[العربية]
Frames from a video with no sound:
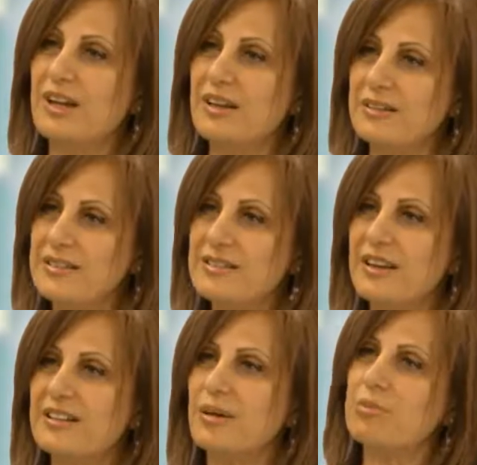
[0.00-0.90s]
على
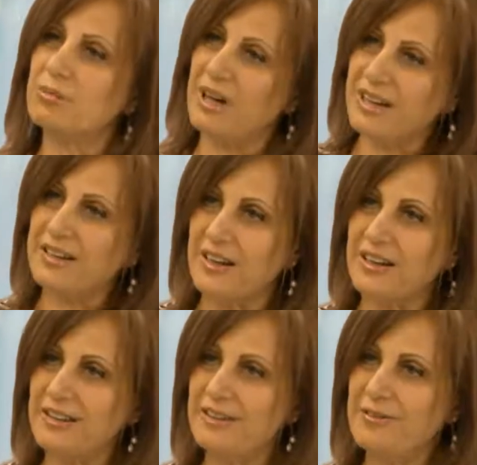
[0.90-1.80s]
اتصال كمان مع غير
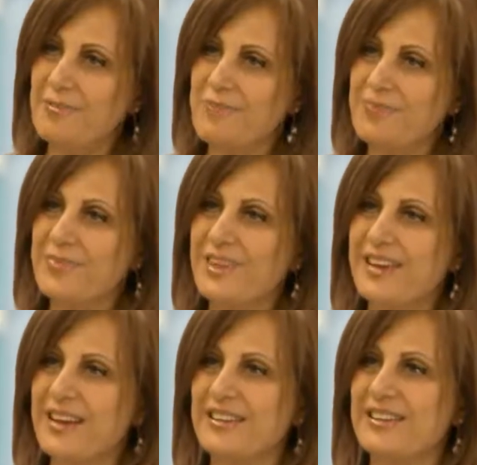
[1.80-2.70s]
اهل
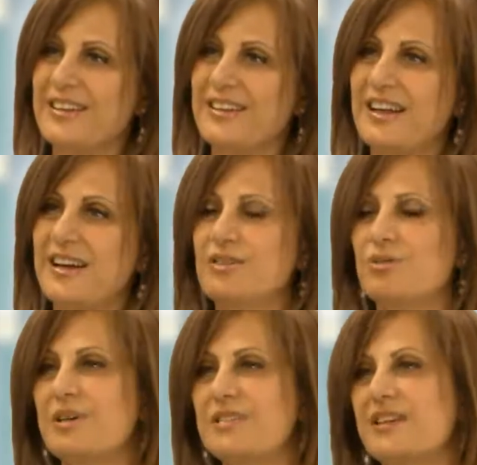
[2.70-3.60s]
يعني لانه
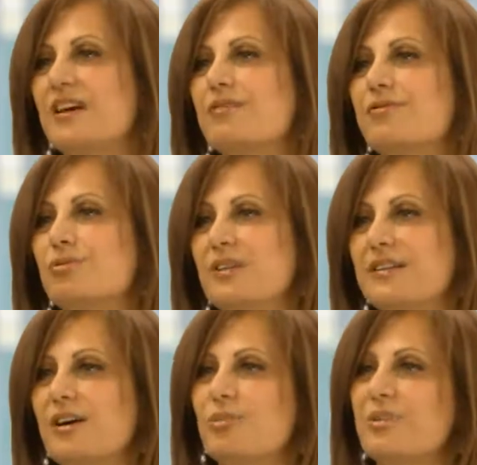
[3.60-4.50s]
بس يعرفوا
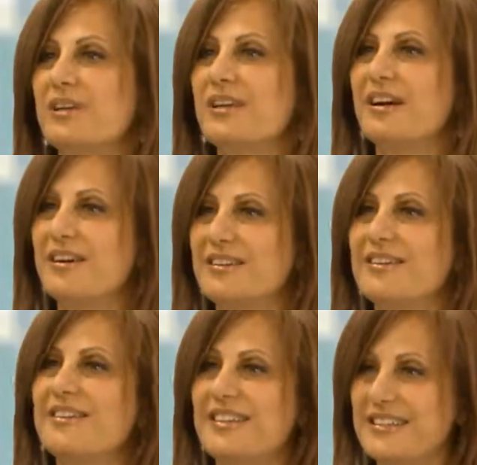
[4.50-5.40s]
يلتقوا
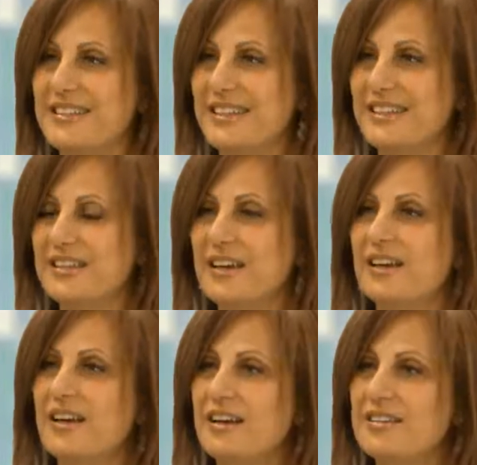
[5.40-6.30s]
باهل تانيين
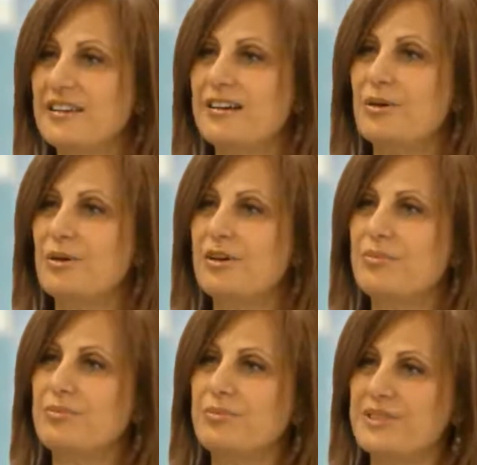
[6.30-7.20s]
هيدا
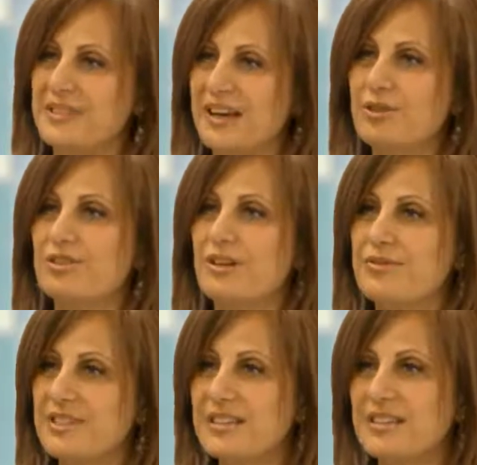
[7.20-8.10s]
بيساعدهم
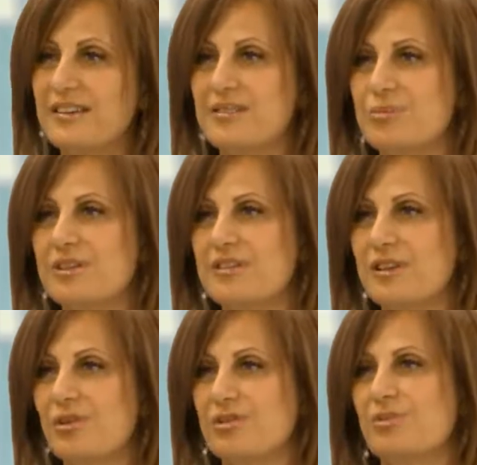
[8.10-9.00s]
نفسيا
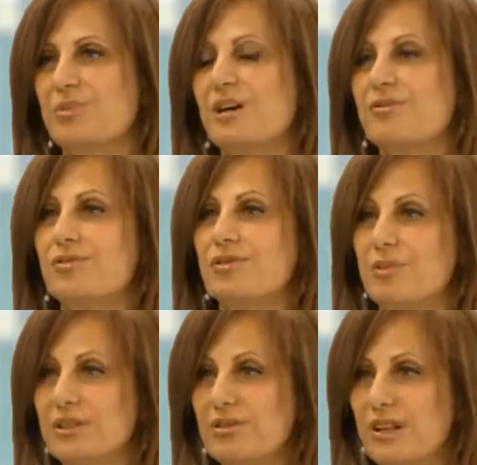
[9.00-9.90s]
بيرتاحوا انه بيعرفوا انه
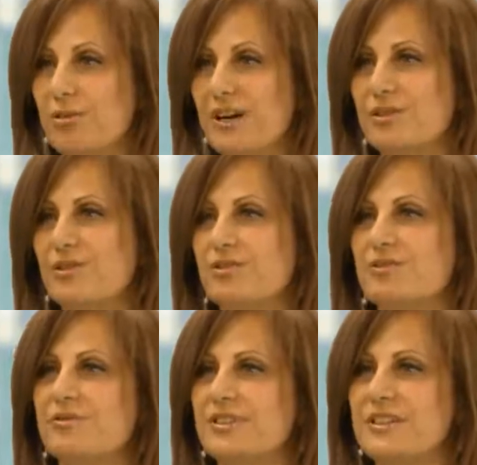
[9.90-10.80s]
منهم
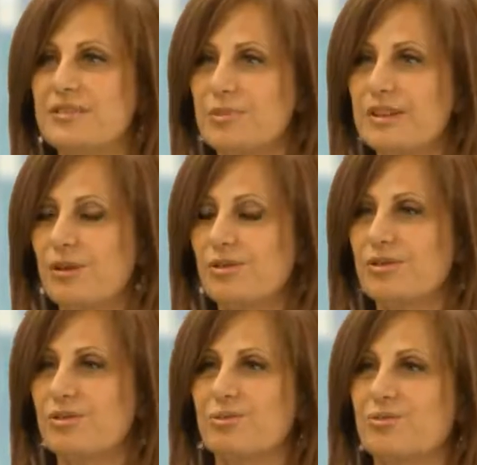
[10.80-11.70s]
لوحدهم وفي ناس
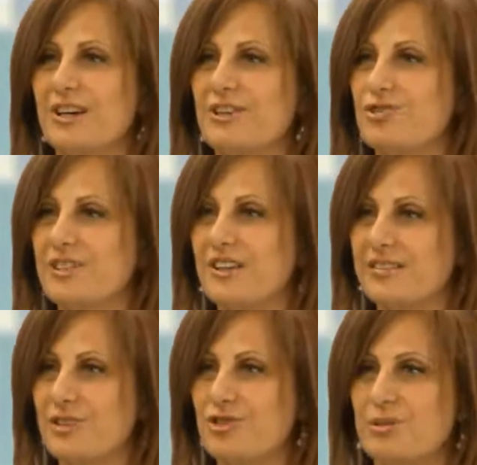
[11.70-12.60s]
مثلهم وعايشين
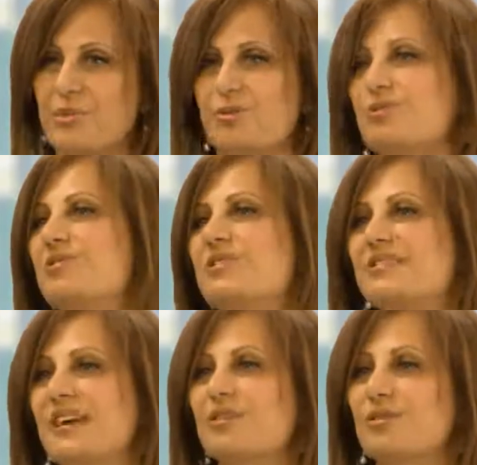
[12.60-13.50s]
هالتجربه وخصوصا
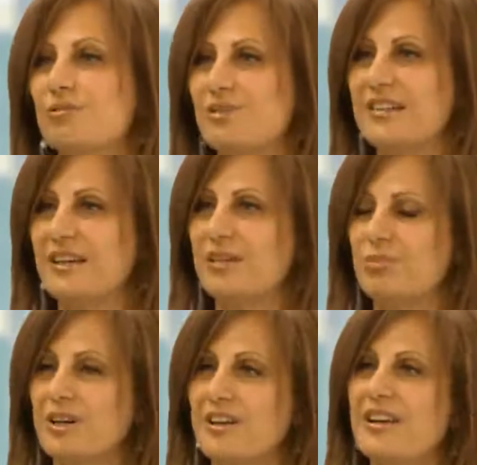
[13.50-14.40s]
اذا عندهم اولاد
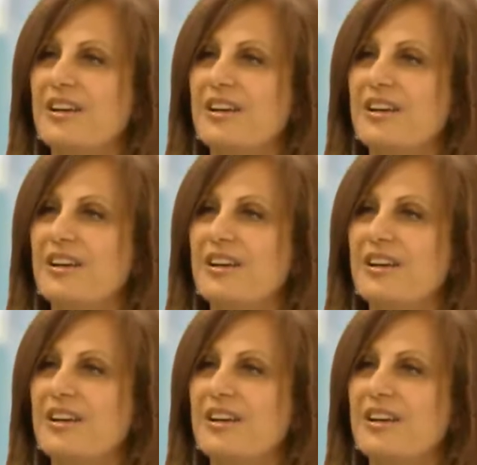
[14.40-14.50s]
اكبر